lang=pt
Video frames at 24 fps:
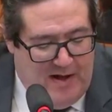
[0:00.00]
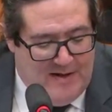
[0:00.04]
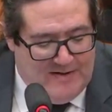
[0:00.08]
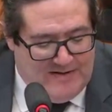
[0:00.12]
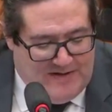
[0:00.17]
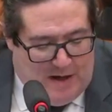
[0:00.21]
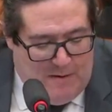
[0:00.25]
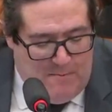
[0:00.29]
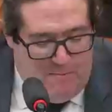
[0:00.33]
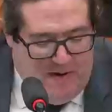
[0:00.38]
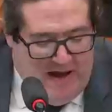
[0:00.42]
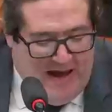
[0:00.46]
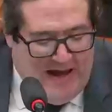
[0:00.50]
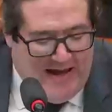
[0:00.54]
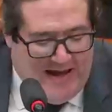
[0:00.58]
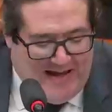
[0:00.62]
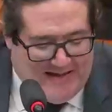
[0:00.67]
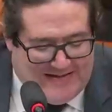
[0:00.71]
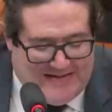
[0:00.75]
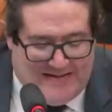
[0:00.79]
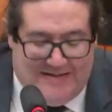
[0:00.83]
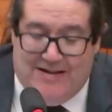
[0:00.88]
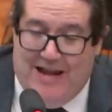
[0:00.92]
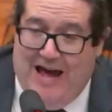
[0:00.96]
também
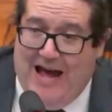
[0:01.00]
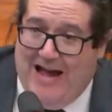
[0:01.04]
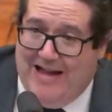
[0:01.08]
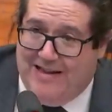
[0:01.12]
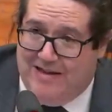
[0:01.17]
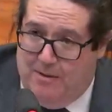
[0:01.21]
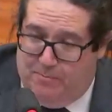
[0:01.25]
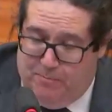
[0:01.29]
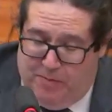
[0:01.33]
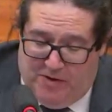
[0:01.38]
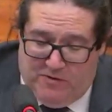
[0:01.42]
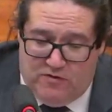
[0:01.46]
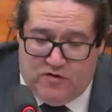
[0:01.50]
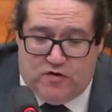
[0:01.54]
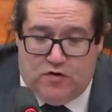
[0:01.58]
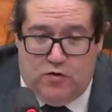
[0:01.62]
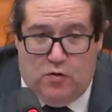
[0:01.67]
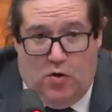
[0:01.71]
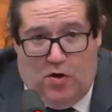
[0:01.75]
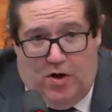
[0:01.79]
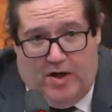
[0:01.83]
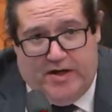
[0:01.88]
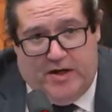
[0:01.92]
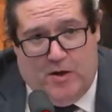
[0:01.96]
assinada pelo
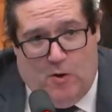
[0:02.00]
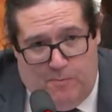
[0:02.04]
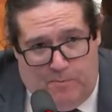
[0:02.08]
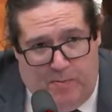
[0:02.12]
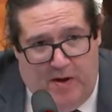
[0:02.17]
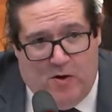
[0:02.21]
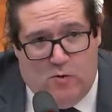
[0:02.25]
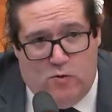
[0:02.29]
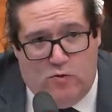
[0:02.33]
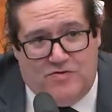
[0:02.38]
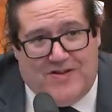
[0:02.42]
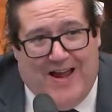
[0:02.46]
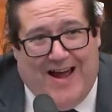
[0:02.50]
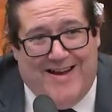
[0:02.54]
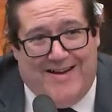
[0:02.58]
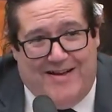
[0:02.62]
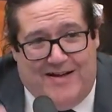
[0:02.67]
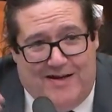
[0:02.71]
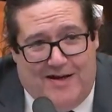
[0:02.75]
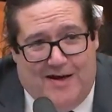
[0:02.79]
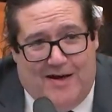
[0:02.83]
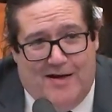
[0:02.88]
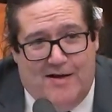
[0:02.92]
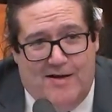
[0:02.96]
senhor, e eu
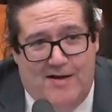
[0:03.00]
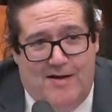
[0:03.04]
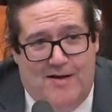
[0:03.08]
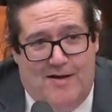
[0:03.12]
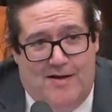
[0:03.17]
perguntaria,